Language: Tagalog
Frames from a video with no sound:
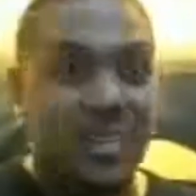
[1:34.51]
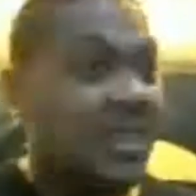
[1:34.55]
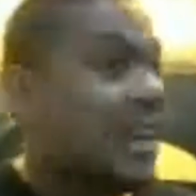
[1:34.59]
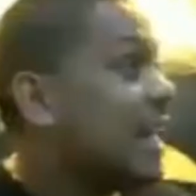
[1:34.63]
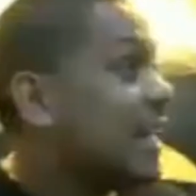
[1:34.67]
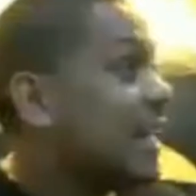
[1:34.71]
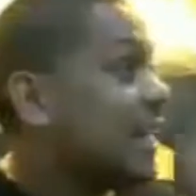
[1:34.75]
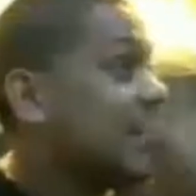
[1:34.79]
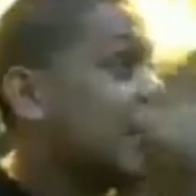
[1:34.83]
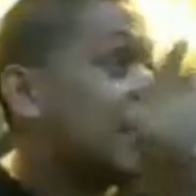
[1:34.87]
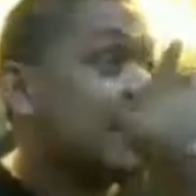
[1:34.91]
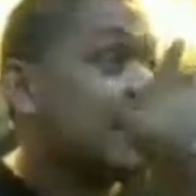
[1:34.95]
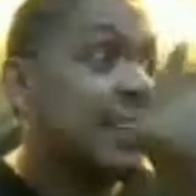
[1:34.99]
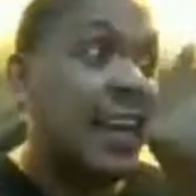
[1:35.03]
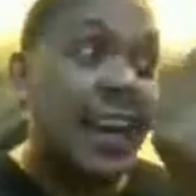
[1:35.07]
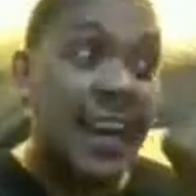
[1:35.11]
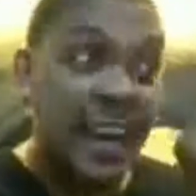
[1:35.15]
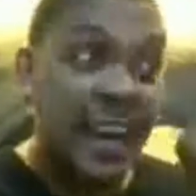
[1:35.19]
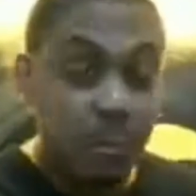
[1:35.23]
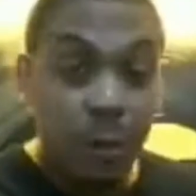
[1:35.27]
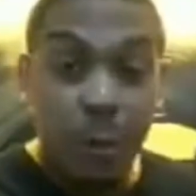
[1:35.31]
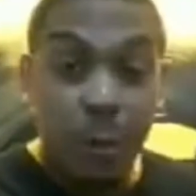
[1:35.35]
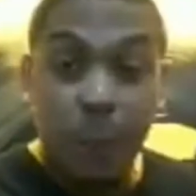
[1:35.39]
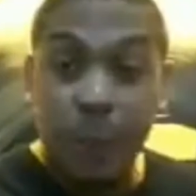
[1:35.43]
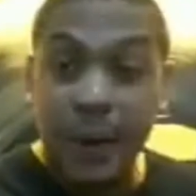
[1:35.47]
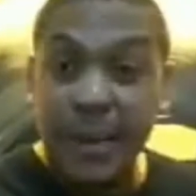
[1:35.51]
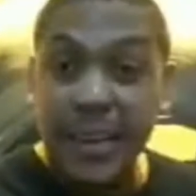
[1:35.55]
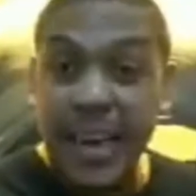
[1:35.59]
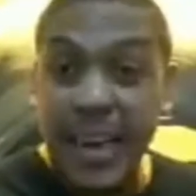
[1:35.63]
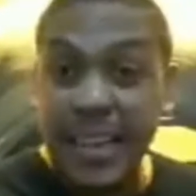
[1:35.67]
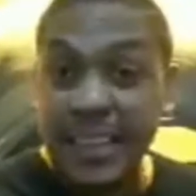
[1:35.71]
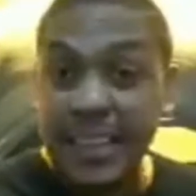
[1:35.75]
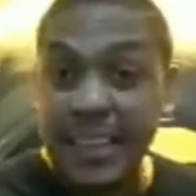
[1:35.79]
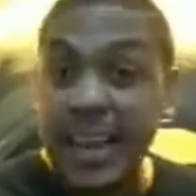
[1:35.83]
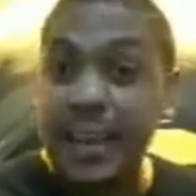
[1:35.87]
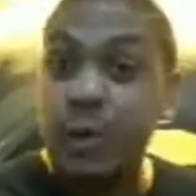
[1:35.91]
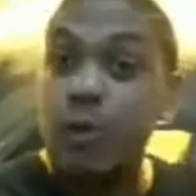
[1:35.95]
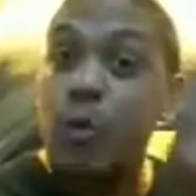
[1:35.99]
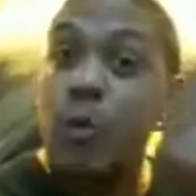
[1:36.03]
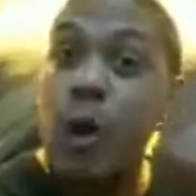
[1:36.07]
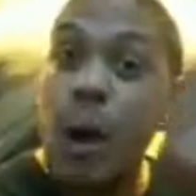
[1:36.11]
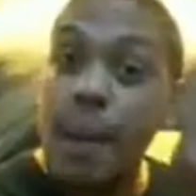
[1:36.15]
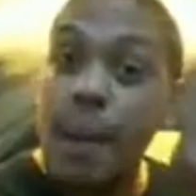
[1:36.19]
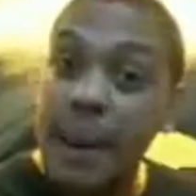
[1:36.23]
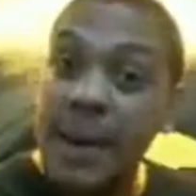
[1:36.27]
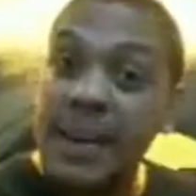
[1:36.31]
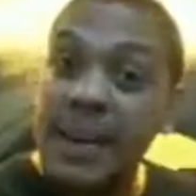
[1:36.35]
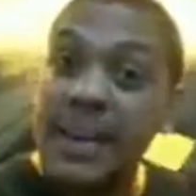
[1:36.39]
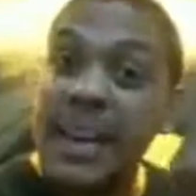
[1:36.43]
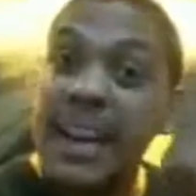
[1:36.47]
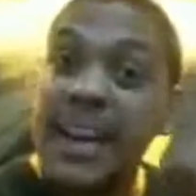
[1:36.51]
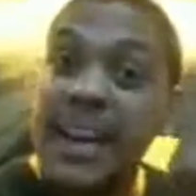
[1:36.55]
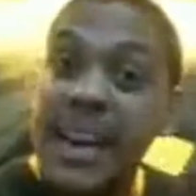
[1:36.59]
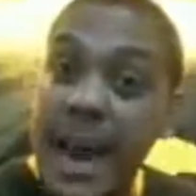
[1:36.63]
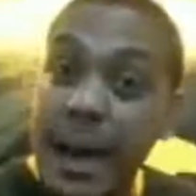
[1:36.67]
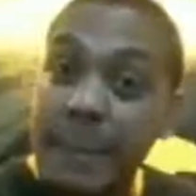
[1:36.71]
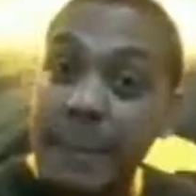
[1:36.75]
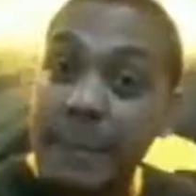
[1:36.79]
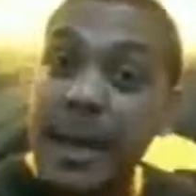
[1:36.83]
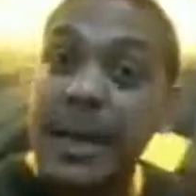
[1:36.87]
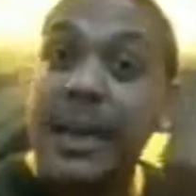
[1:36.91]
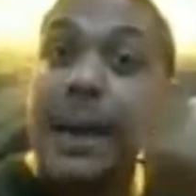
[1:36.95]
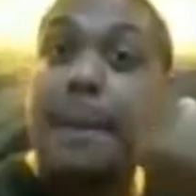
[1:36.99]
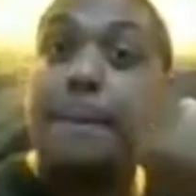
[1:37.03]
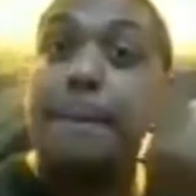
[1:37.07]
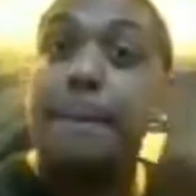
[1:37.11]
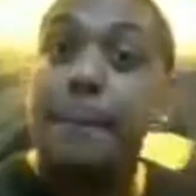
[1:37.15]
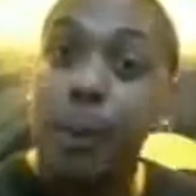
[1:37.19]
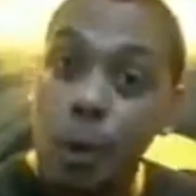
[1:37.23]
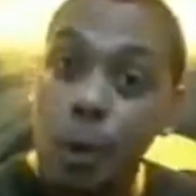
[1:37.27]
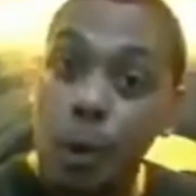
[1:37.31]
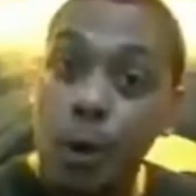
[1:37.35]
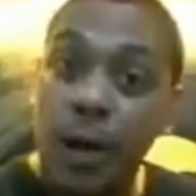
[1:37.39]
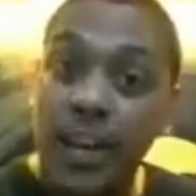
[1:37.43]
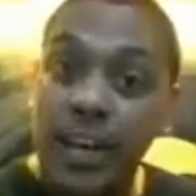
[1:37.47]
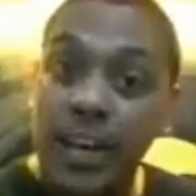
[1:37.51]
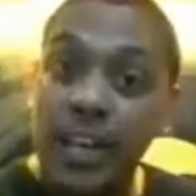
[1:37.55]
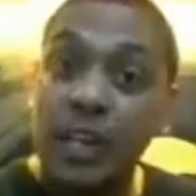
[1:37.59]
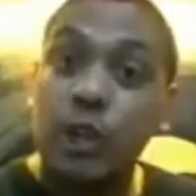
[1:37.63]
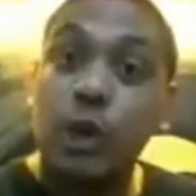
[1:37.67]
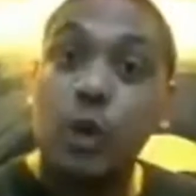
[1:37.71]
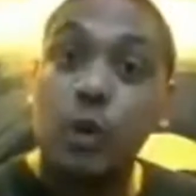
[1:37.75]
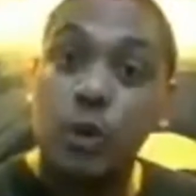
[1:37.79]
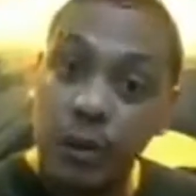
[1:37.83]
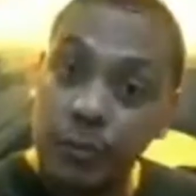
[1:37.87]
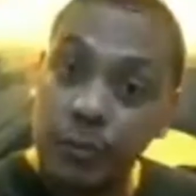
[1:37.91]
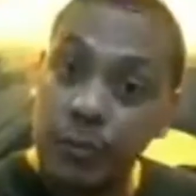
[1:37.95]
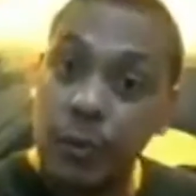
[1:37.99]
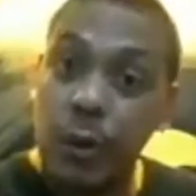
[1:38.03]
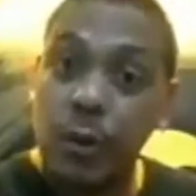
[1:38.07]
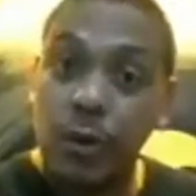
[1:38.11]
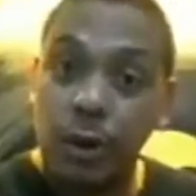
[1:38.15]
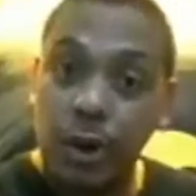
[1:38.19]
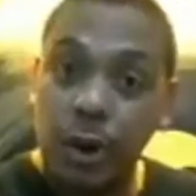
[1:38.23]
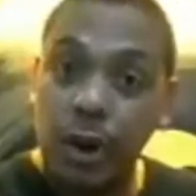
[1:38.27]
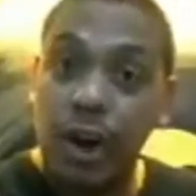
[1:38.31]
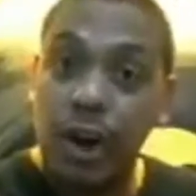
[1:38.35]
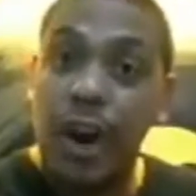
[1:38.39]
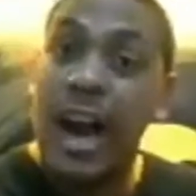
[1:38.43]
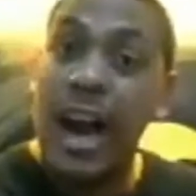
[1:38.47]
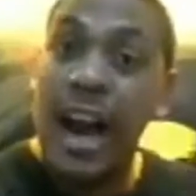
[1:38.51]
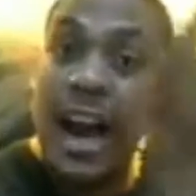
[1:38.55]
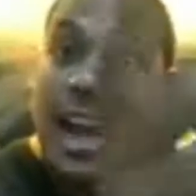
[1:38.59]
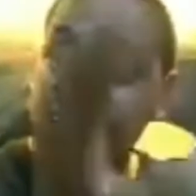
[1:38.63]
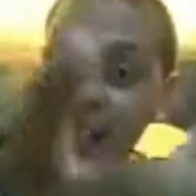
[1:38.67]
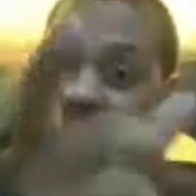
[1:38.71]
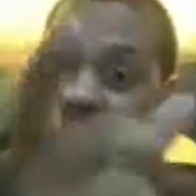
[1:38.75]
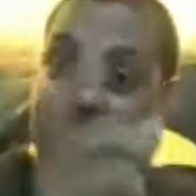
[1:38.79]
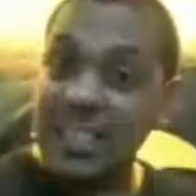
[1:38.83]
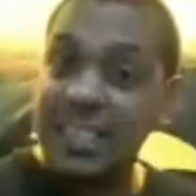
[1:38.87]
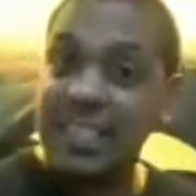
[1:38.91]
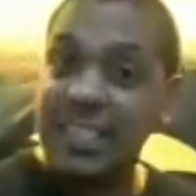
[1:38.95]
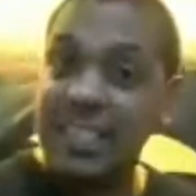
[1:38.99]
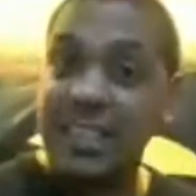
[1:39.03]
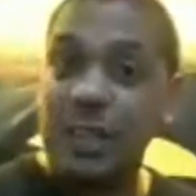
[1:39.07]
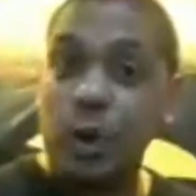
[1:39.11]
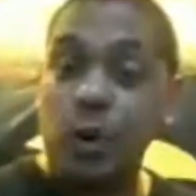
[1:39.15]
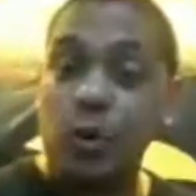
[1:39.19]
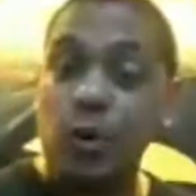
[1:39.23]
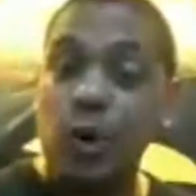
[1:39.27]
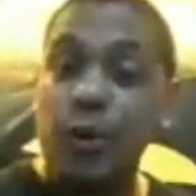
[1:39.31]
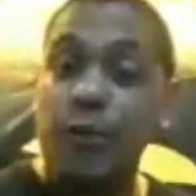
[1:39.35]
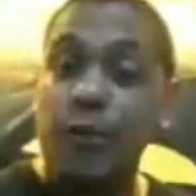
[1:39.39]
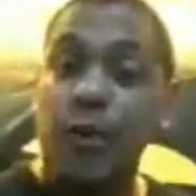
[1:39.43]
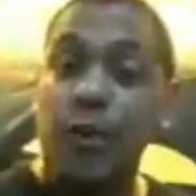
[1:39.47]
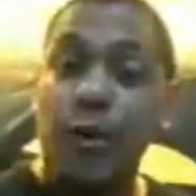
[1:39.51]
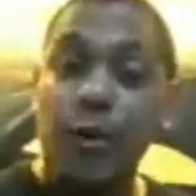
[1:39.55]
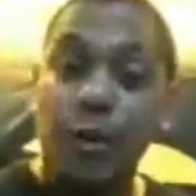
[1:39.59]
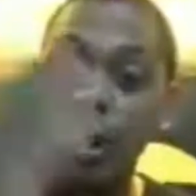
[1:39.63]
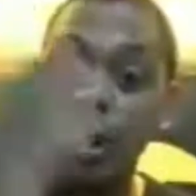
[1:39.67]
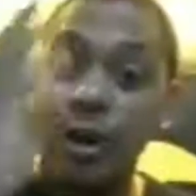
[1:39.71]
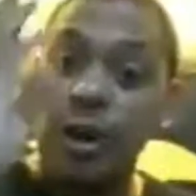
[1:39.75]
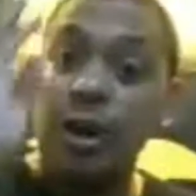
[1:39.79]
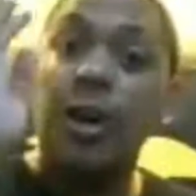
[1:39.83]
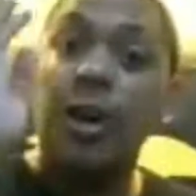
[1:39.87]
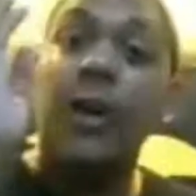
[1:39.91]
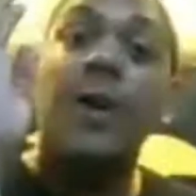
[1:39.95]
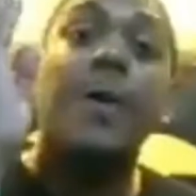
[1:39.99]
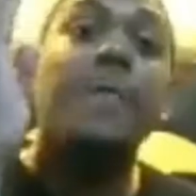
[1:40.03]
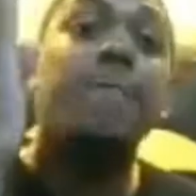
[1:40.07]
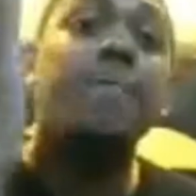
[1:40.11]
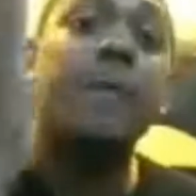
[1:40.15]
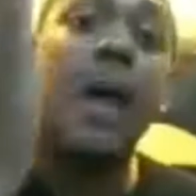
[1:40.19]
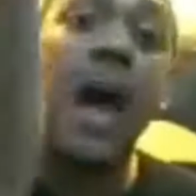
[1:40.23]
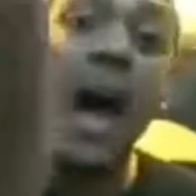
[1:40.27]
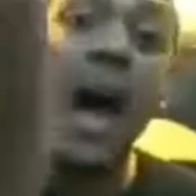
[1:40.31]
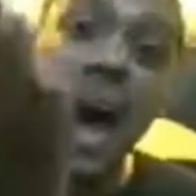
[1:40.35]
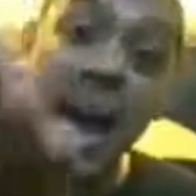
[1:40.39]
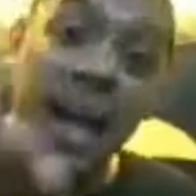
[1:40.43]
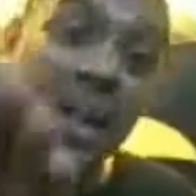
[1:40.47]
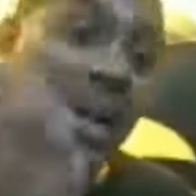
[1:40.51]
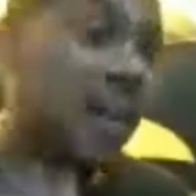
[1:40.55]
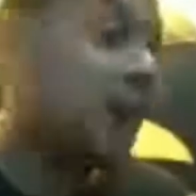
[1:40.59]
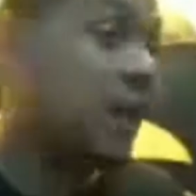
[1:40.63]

Because, nadaig mo pa yata yung kapal na labi ng puke ni Tony Fowler. At least si Tony Fowler